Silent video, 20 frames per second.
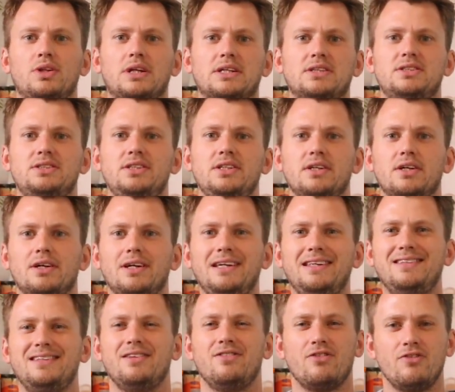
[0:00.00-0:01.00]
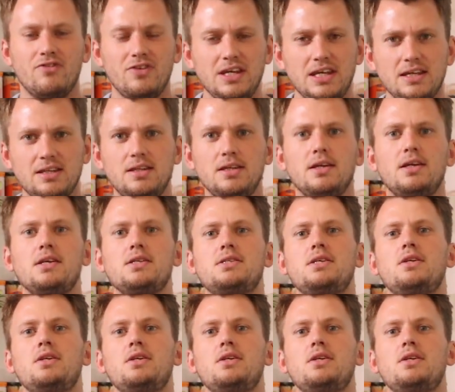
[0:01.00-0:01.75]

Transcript: dass dir in den wichtigen